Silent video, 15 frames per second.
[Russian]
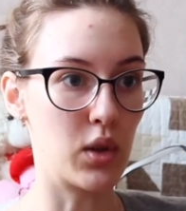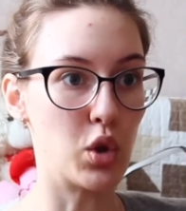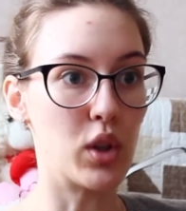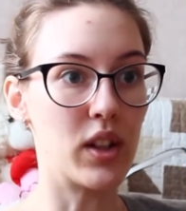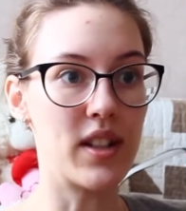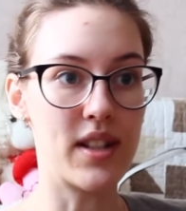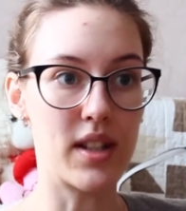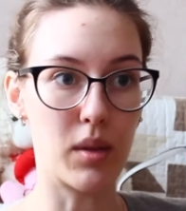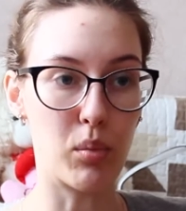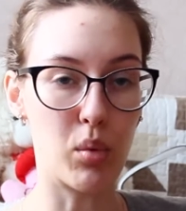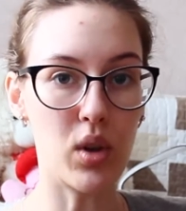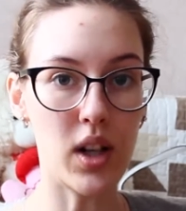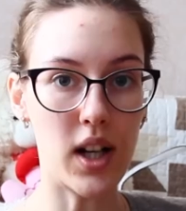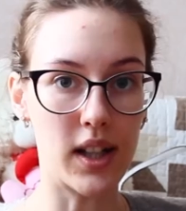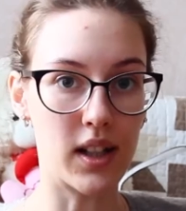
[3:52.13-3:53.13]
но до сих
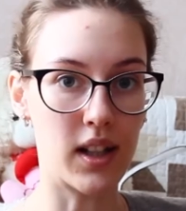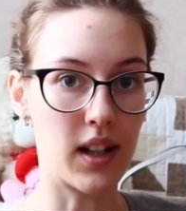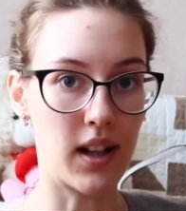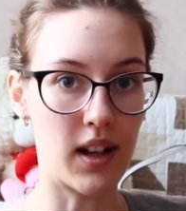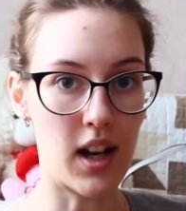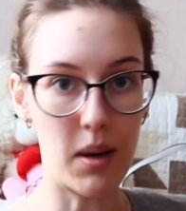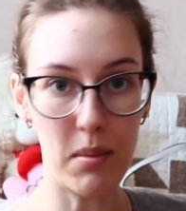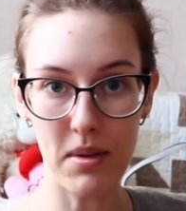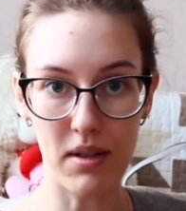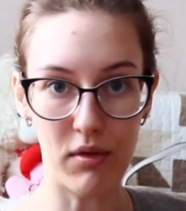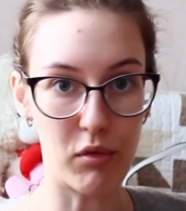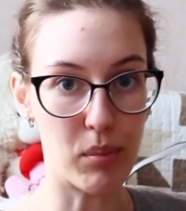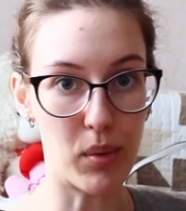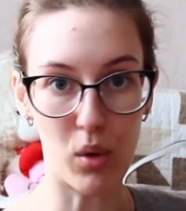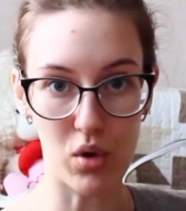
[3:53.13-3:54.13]
пор откликаемся
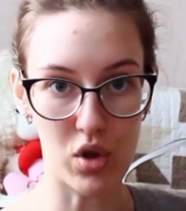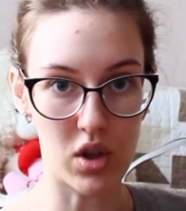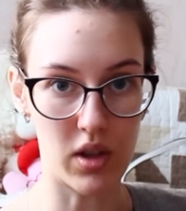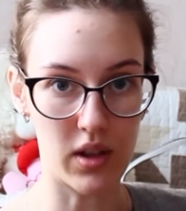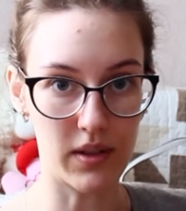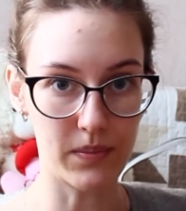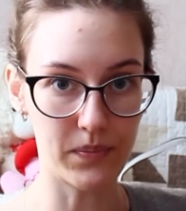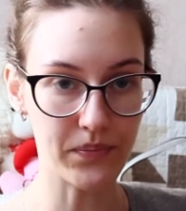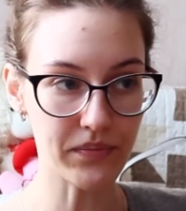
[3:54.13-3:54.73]
в прошлое.